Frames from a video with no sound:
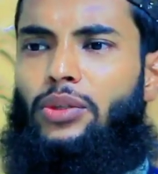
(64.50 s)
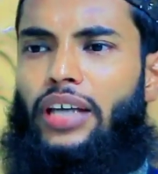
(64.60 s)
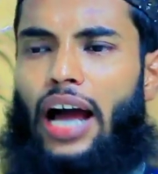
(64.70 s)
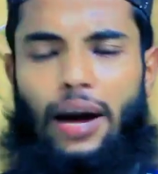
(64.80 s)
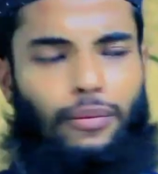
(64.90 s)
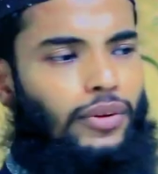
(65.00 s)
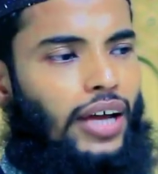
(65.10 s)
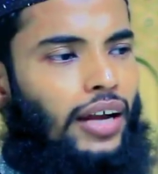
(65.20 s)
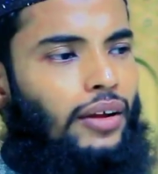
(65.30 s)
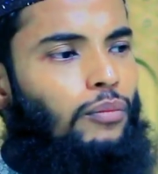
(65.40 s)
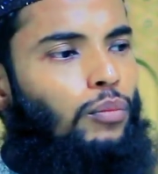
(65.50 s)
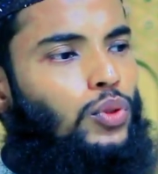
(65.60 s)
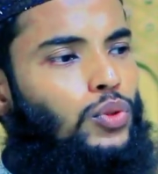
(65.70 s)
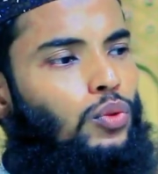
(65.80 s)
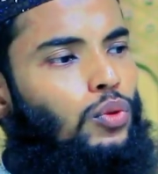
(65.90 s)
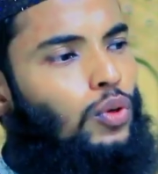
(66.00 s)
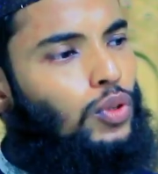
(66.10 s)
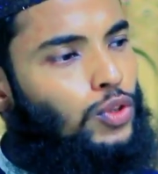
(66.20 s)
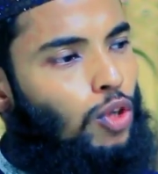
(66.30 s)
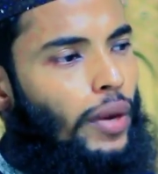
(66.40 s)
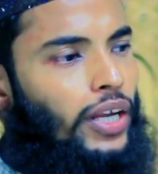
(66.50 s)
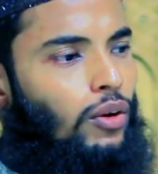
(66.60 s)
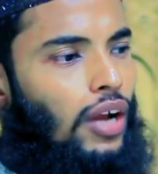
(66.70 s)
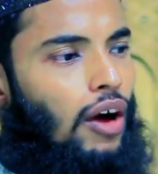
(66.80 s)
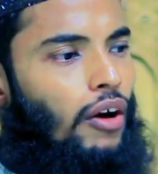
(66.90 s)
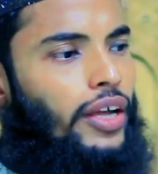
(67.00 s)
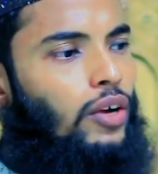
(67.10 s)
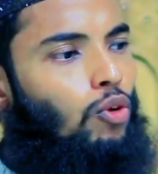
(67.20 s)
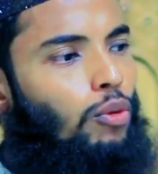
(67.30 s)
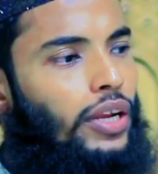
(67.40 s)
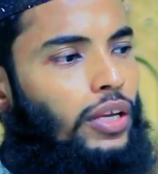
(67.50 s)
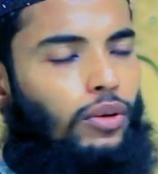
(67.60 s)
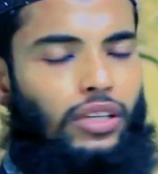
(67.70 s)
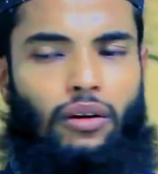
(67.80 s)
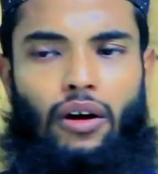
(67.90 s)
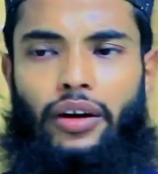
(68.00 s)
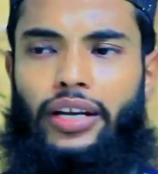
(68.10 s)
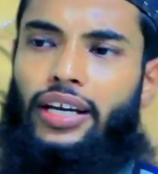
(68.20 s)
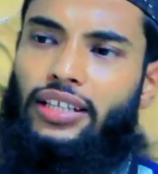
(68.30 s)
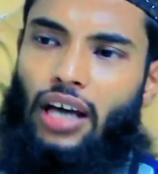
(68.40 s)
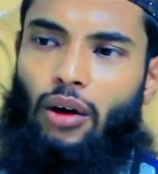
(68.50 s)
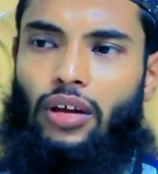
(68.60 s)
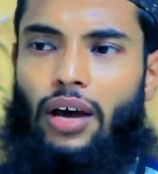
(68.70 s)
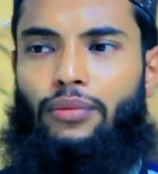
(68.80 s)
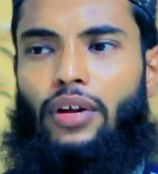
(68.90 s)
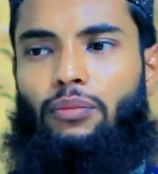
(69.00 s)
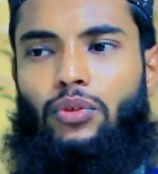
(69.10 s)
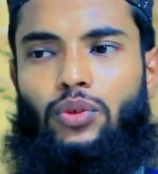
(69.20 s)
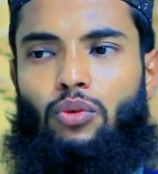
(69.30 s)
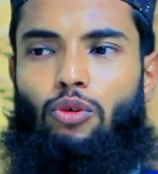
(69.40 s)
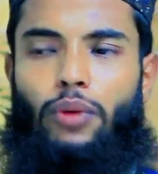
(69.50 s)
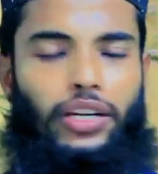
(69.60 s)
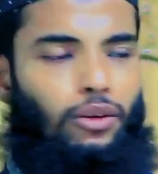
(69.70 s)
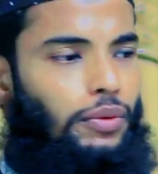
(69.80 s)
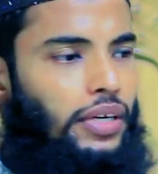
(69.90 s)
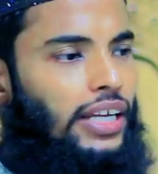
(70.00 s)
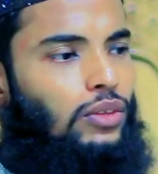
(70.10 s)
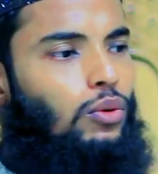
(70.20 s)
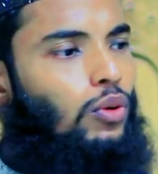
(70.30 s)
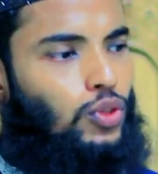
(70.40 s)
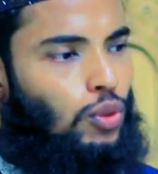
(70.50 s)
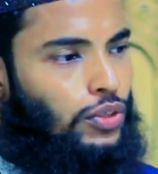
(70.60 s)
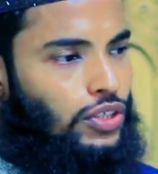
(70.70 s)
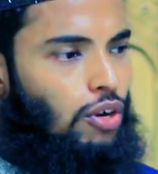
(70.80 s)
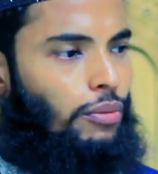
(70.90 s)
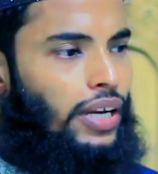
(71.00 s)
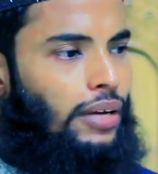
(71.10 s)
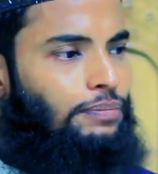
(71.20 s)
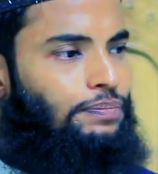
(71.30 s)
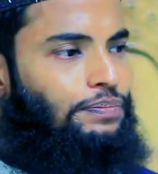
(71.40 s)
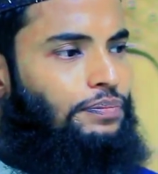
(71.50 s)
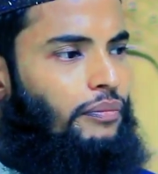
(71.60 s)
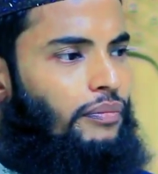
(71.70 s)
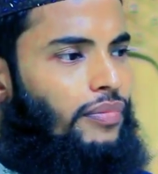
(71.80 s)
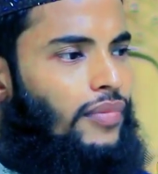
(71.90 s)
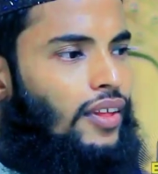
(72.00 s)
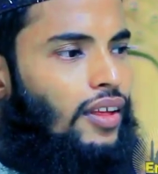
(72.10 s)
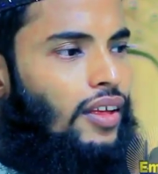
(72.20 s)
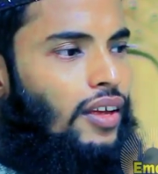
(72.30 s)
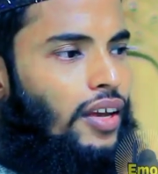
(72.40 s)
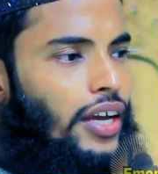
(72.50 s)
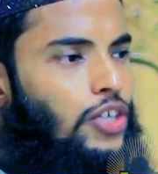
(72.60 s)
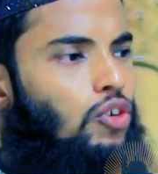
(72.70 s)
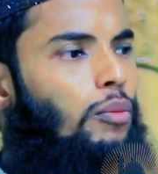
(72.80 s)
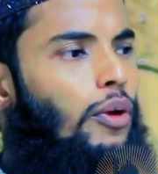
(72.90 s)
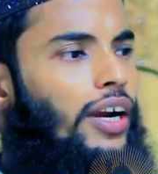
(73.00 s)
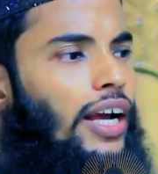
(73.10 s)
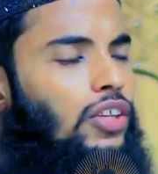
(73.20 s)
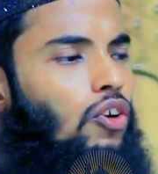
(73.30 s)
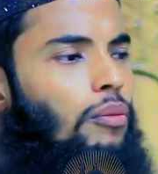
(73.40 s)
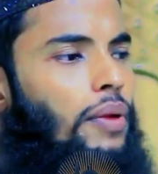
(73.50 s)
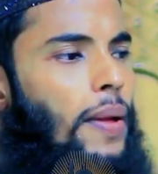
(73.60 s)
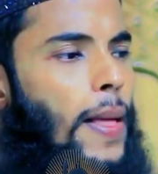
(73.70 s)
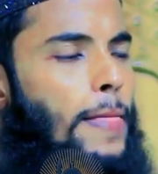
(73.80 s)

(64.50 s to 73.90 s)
যদি আপনার পশু জবাই করা হয় কোরবানি করে দেওয়া হয় তাহলে আপনার পশু কোরবানি হবে এত কোনো সমস্যা হবে না এজন্য মনে রাখতে হবে